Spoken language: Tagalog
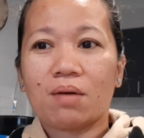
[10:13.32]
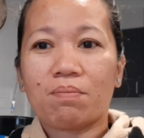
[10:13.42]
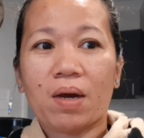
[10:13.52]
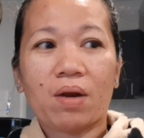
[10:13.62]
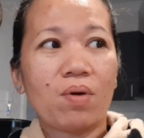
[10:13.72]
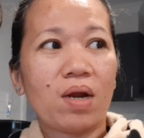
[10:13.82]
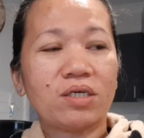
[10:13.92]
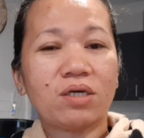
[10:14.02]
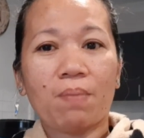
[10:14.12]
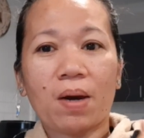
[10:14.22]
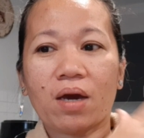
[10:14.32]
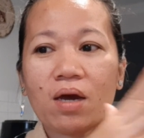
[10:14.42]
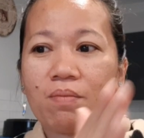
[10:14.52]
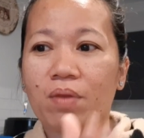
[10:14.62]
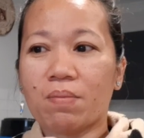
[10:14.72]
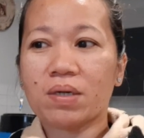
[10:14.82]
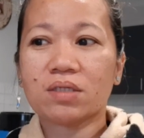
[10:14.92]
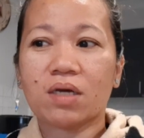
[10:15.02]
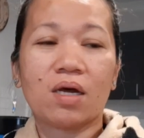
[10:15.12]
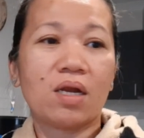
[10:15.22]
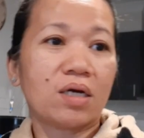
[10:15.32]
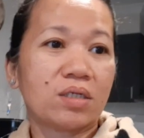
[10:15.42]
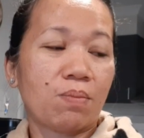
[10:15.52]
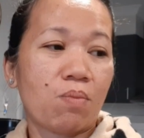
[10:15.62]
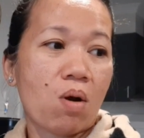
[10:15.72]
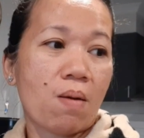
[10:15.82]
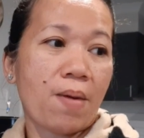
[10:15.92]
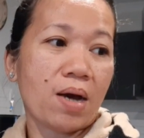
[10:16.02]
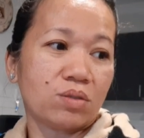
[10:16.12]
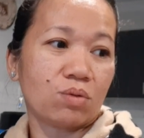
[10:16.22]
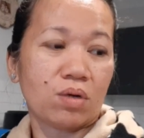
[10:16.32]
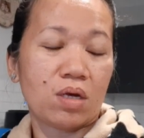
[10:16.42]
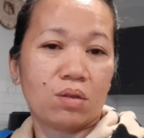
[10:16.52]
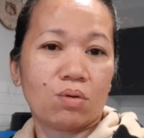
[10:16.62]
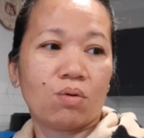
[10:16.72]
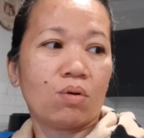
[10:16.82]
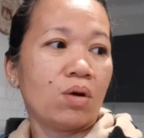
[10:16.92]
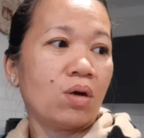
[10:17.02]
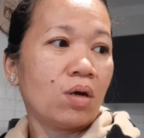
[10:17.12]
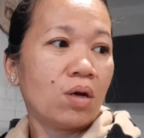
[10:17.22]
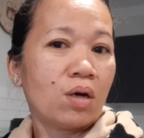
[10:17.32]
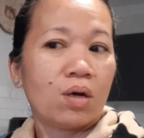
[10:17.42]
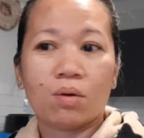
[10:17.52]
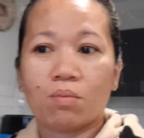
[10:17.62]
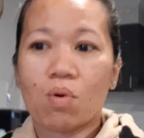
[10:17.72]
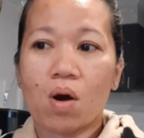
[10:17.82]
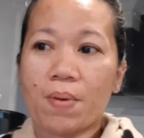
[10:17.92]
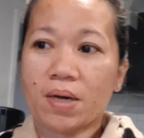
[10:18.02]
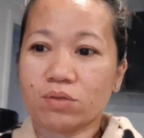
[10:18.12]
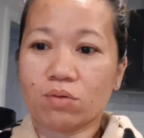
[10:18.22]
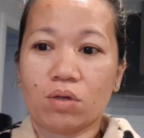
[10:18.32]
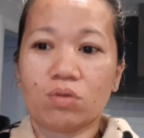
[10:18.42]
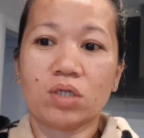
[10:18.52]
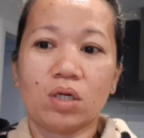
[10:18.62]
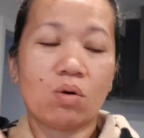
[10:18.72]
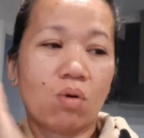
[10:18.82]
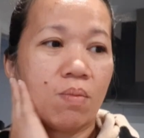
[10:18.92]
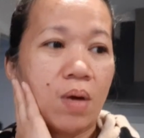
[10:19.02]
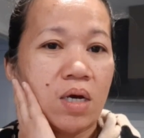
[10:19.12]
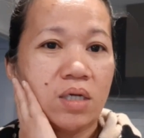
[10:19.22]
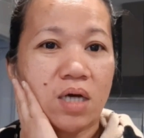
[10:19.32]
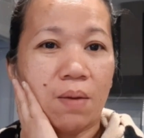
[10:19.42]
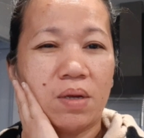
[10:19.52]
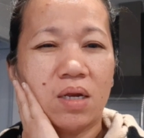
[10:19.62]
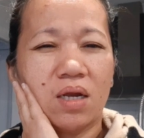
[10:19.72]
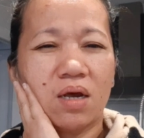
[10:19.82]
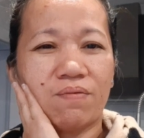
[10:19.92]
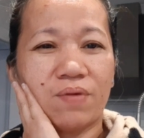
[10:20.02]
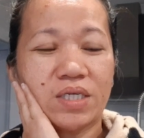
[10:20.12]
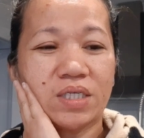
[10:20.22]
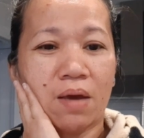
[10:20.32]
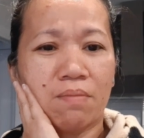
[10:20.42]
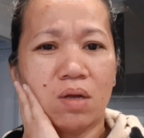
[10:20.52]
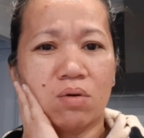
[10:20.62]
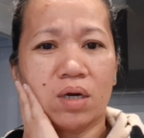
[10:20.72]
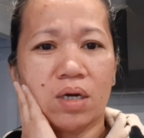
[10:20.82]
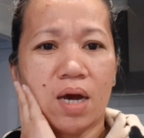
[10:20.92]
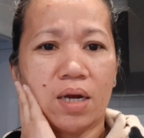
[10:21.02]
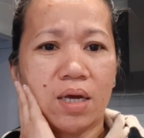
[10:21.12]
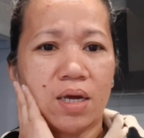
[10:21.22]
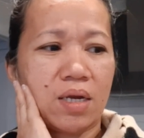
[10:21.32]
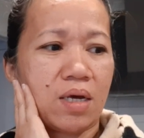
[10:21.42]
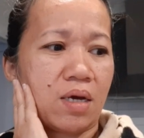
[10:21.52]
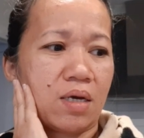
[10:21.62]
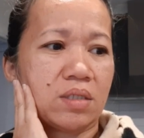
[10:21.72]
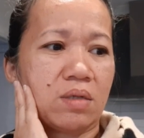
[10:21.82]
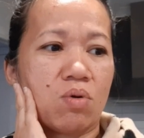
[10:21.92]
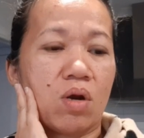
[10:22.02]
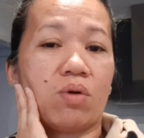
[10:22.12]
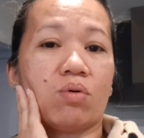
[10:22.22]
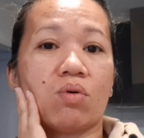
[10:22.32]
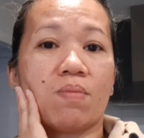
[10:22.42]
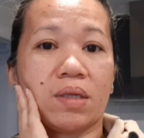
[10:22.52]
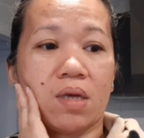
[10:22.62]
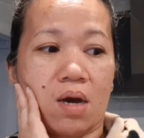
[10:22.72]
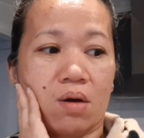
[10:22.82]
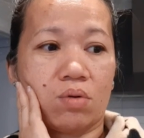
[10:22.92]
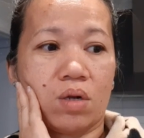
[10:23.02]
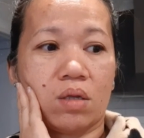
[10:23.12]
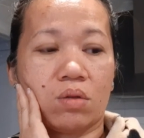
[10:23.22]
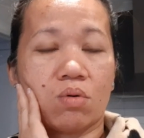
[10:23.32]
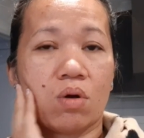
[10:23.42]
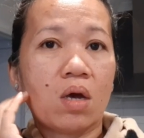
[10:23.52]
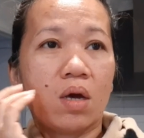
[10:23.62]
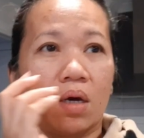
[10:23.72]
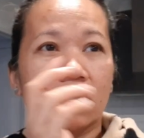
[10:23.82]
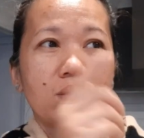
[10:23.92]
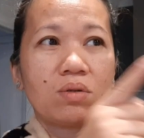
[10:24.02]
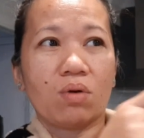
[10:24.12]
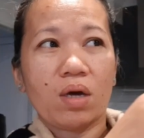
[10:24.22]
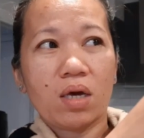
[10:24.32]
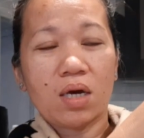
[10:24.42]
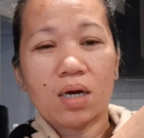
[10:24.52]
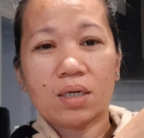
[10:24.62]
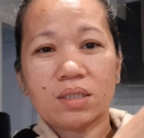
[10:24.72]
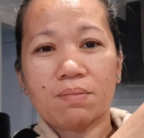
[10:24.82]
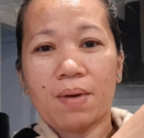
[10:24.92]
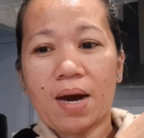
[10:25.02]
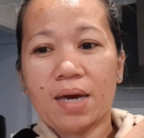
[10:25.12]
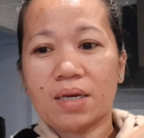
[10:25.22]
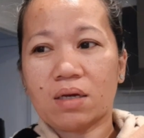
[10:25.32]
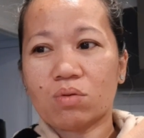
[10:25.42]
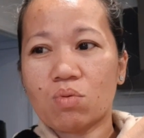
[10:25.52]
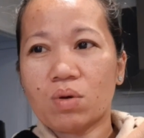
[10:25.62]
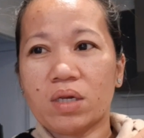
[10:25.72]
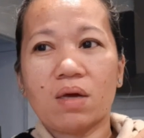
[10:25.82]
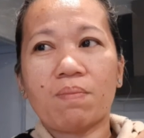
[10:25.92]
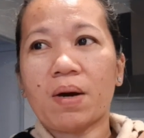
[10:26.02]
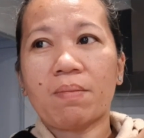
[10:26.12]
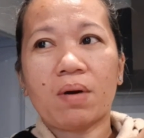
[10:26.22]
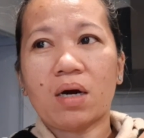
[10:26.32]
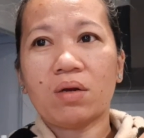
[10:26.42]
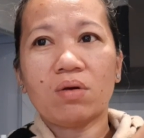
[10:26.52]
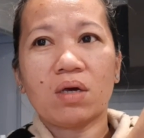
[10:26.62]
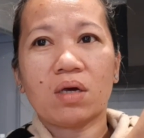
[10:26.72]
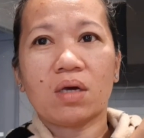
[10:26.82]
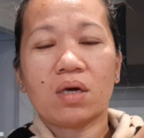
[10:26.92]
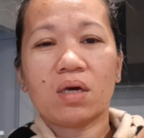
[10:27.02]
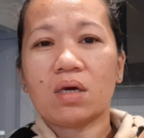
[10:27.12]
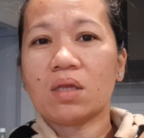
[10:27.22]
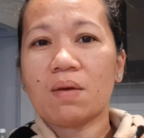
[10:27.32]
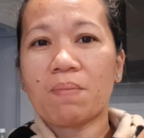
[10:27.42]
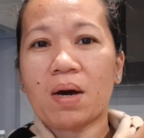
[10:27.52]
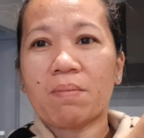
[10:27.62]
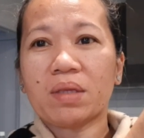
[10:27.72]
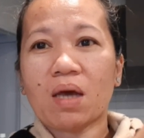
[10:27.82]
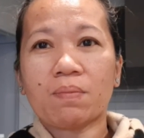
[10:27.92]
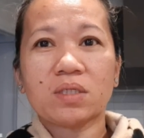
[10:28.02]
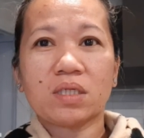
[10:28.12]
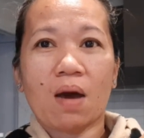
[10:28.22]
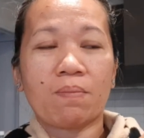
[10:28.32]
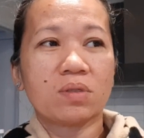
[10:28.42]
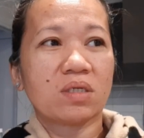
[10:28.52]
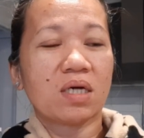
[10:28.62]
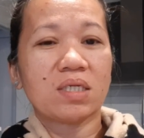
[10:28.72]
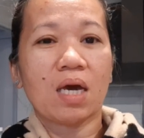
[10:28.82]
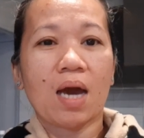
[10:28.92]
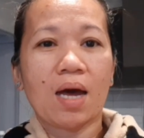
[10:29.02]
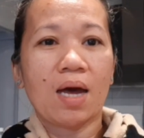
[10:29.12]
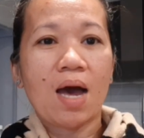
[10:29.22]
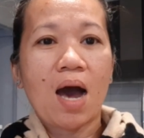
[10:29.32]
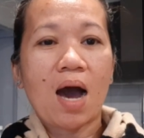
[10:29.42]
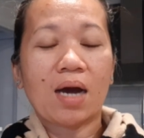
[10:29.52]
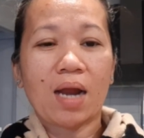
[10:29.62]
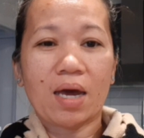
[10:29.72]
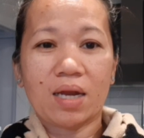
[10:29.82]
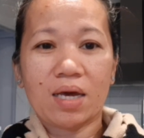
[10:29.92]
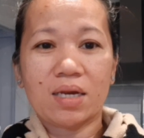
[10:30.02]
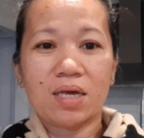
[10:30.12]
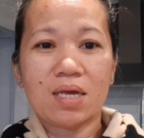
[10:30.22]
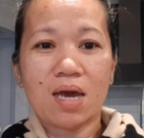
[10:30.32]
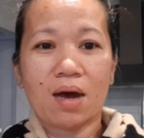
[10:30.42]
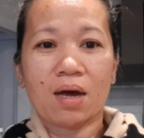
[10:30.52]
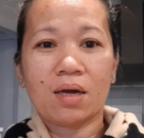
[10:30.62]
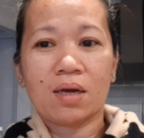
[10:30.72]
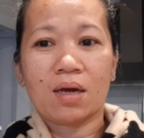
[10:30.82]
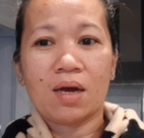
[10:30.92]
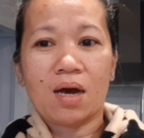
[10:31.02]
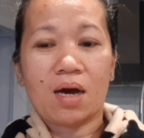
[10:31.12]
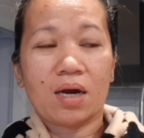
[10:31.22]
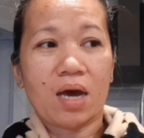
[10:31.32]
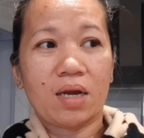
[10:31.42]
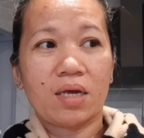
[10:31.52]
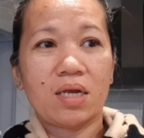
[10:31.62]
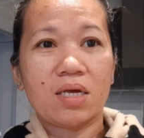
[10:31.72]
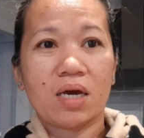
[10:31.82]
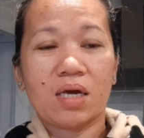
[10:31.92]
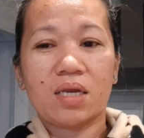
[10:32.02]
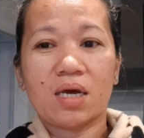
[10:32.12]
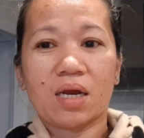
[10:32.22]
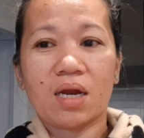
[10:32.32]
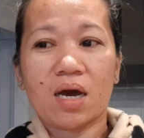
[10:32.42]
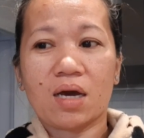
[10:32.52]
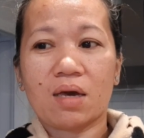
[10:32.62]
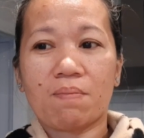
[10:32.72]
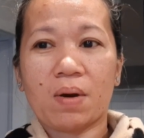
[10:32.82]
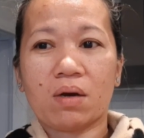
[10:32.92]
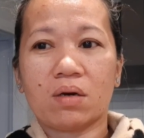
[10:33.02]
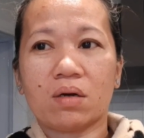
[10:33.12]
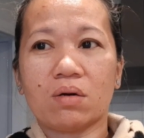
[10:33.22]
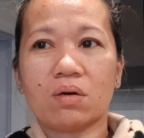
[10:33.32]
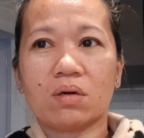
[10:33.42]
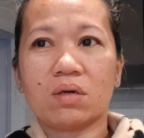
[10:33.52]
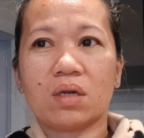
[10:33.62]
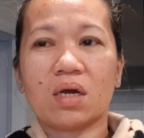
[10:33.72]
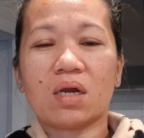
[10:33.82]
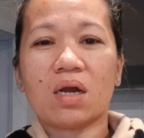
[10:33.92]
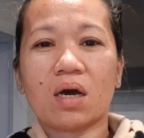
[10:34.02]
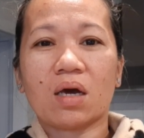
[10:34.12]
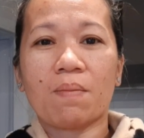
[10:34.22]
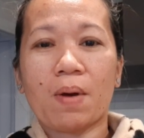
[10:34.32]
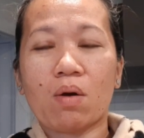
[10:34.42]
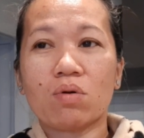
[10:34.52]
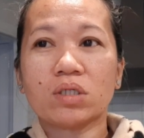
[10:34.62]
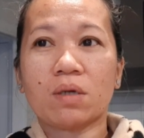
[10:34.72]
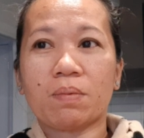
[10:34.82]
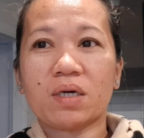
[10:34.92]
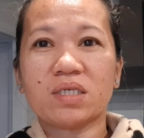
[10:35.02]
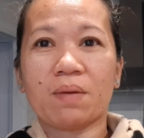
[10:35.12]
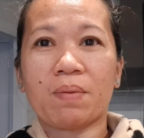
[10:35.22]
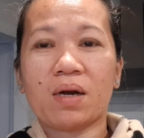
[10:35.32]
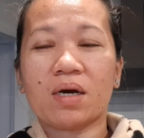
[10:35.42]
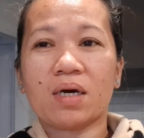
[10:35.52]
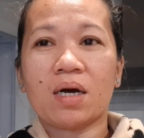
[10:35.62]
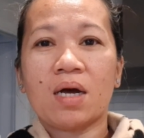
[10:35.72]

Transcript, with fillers: Parang wala siyang pakialam na basta na lang siya pumapasok dito. Pumapasok dito sa loob. Sabi ni Neil, first time daw nangyari yan eh, simula nung dumating ako dito. So, iyang kasing bahay na to, hindi pa maano eh, hindi pa matapos-tapos kasi nga ang nanay din niya, ang nanay din niya hindi rin nakikipag hindi rin nakikipag-usap kasi pagka